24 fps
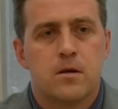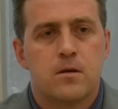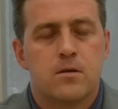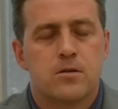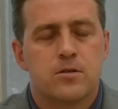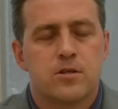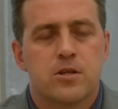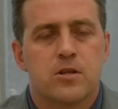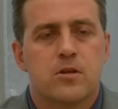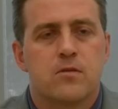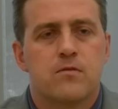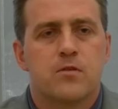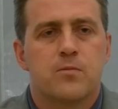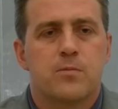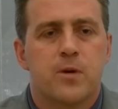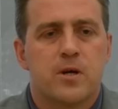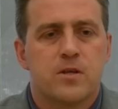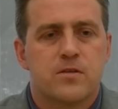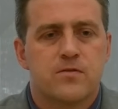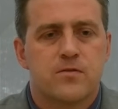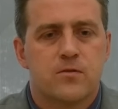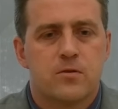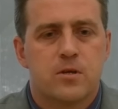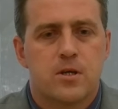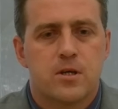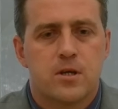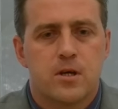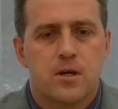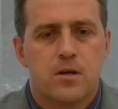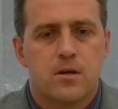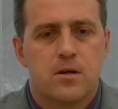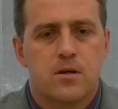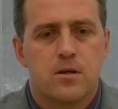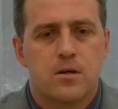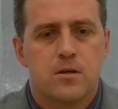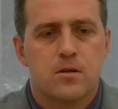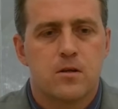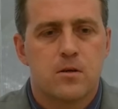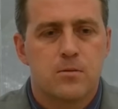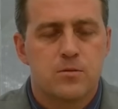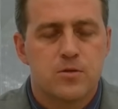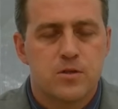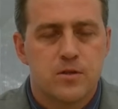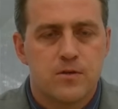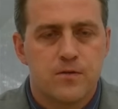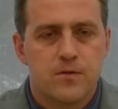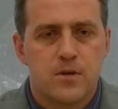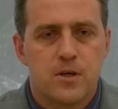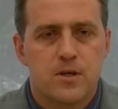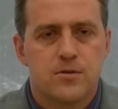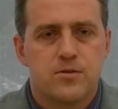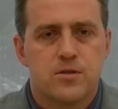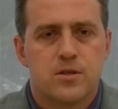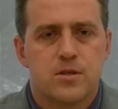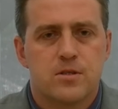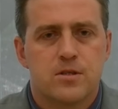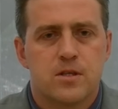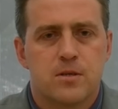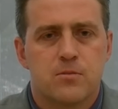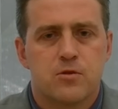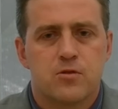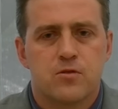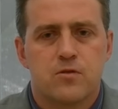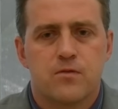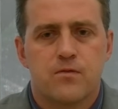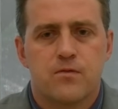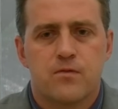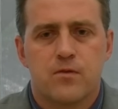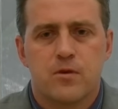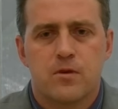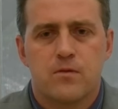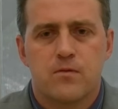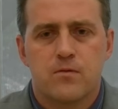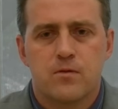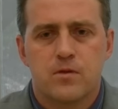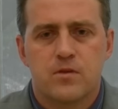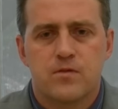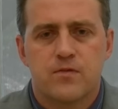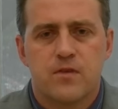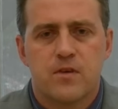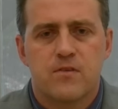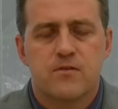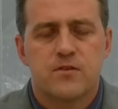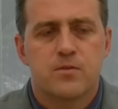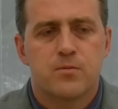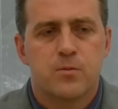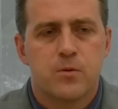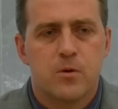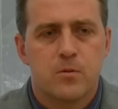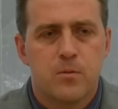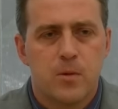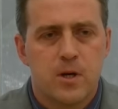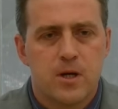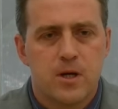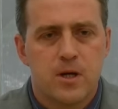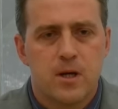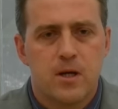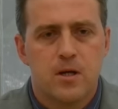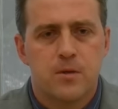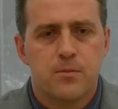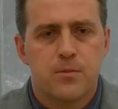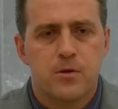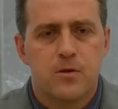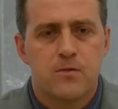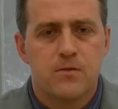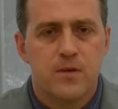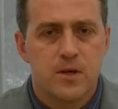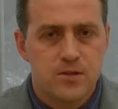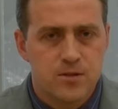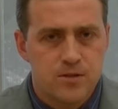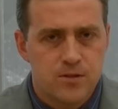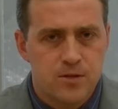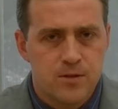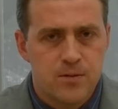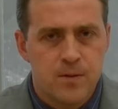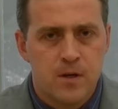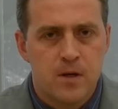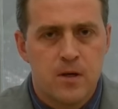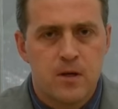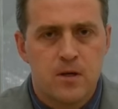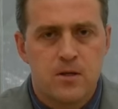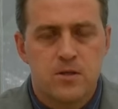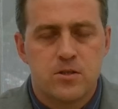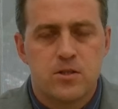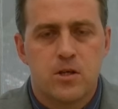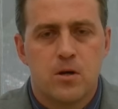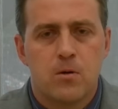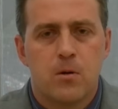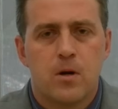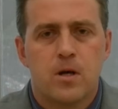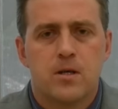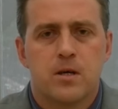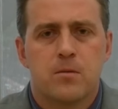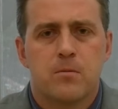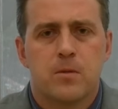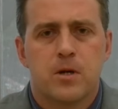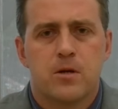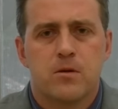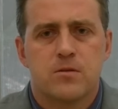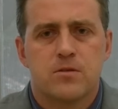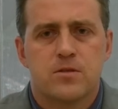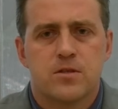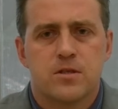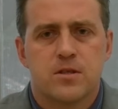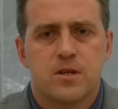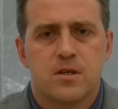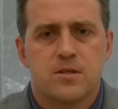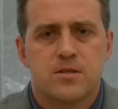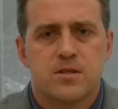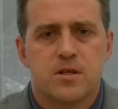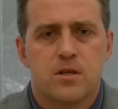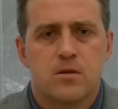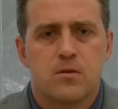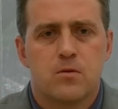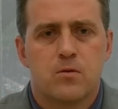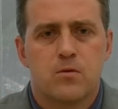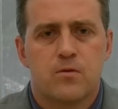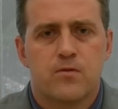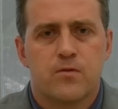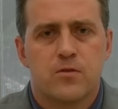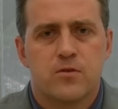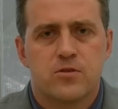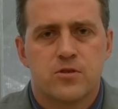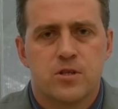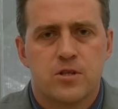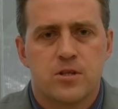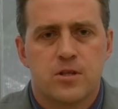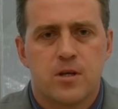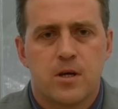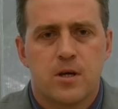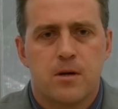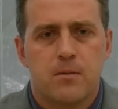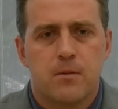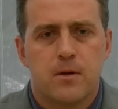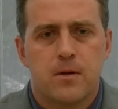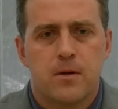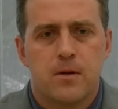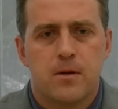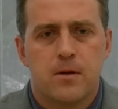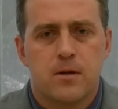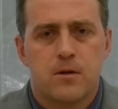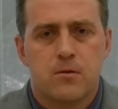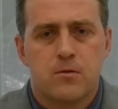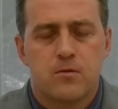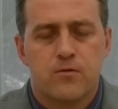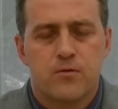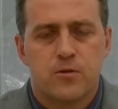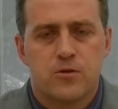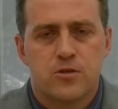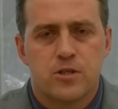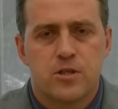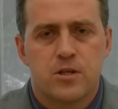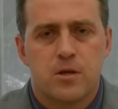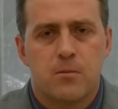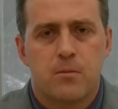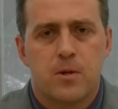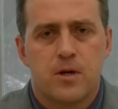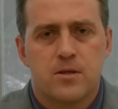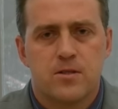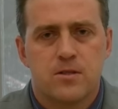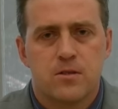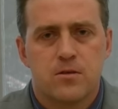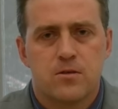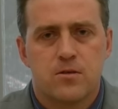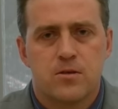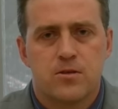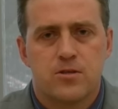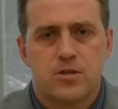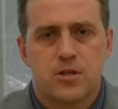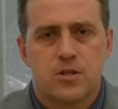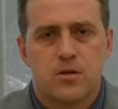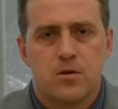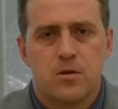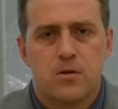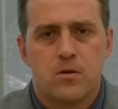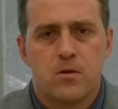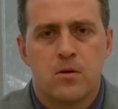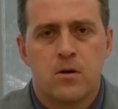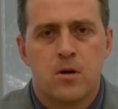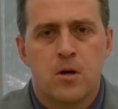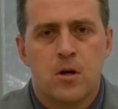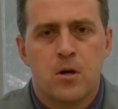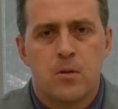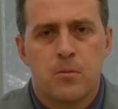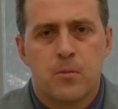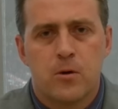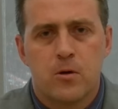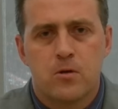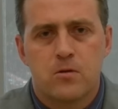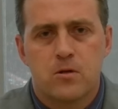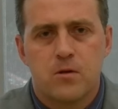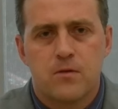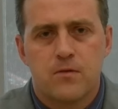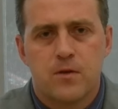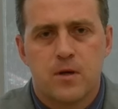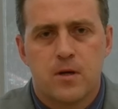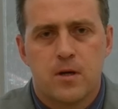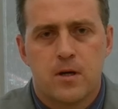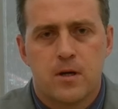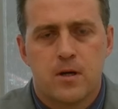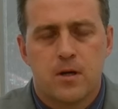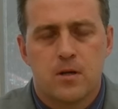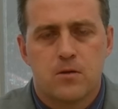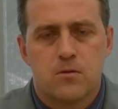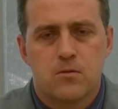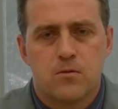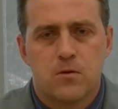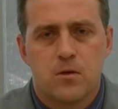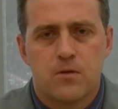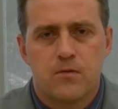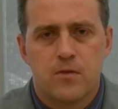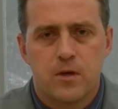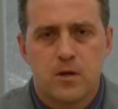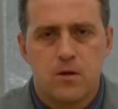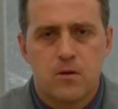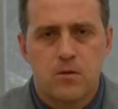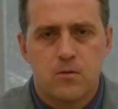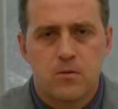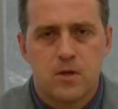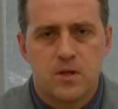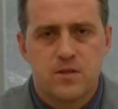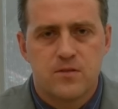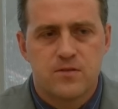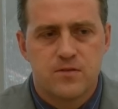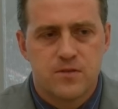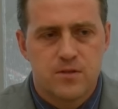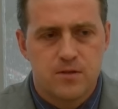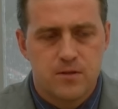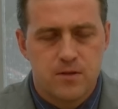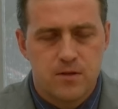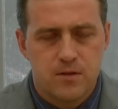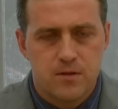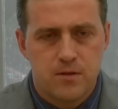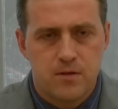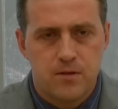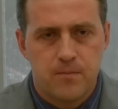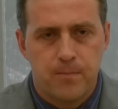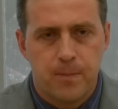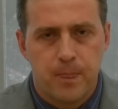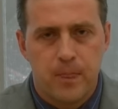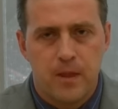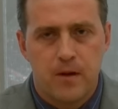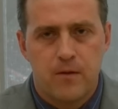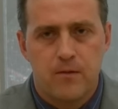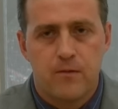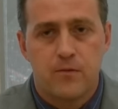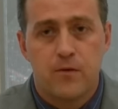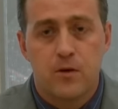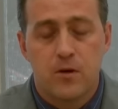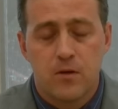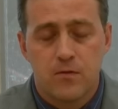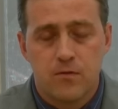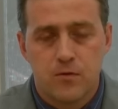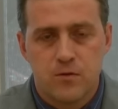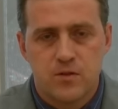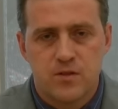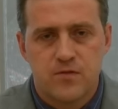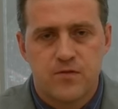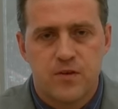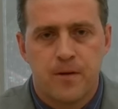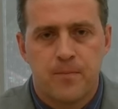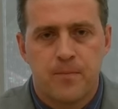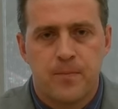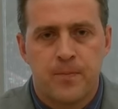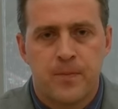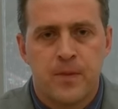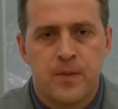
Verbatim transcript: Szanowni Państwo, tak jak dobrze wiecie, samorząd województwa wspomaga i prowadzi działania mające na celu utworzenia, e, utworzenia bazy lotniczego pogotowia ratunkowego u nas e, w województwie.